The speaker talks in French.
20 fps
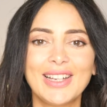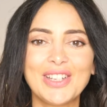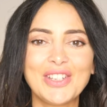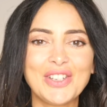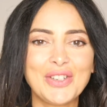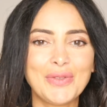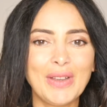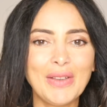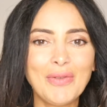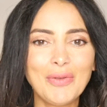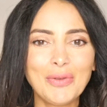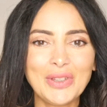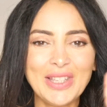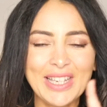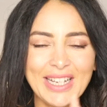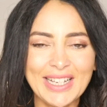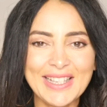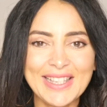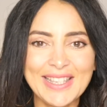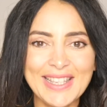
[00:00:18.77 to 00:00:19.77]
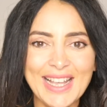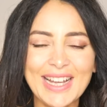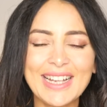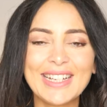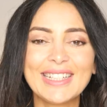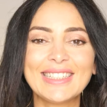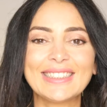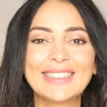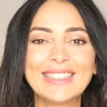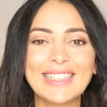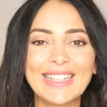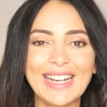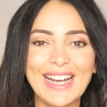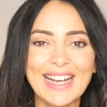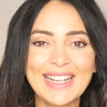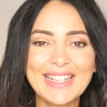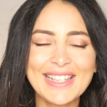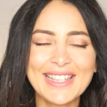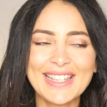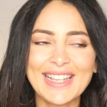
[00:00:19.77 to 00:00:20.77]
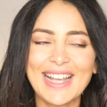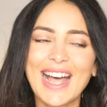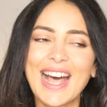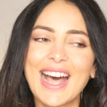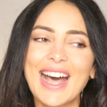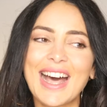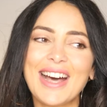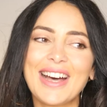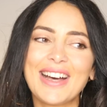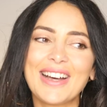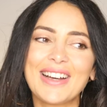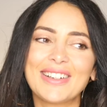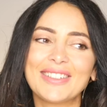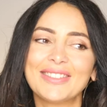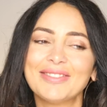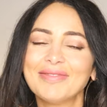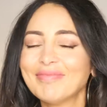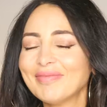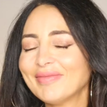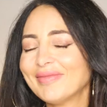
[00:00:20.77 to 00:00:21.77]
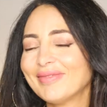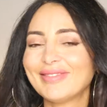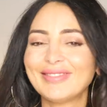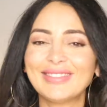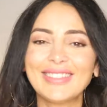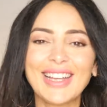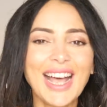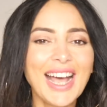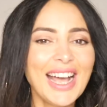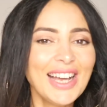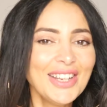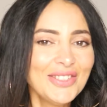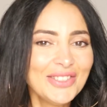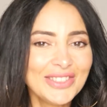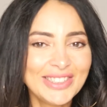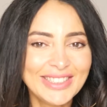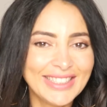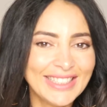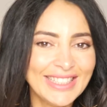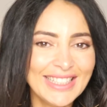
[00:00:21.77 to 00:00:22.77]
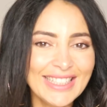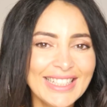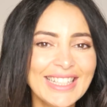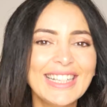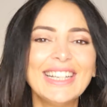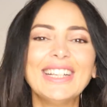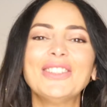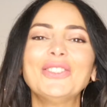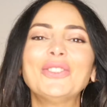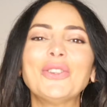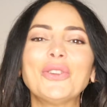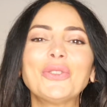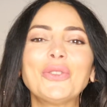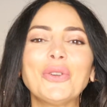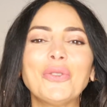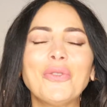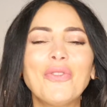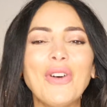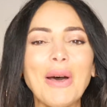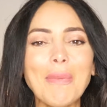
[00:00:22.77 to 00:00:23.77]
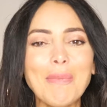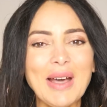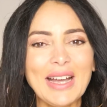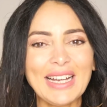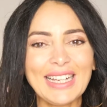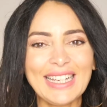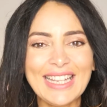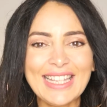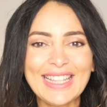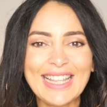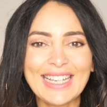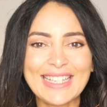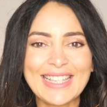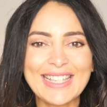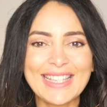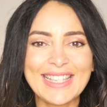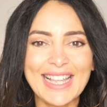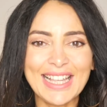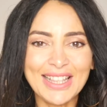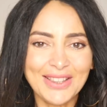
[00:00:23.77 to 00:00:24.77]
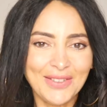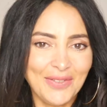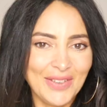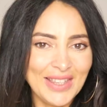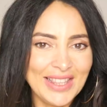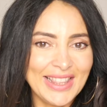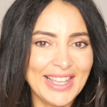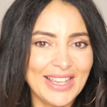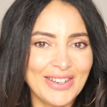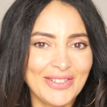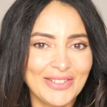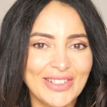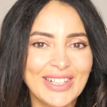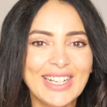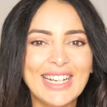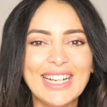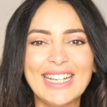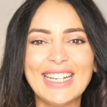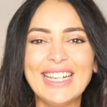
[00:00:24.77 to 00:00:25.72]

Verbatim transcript: Je vais vous dire ça grâce à un outil dont on va parler dans cette vidéo.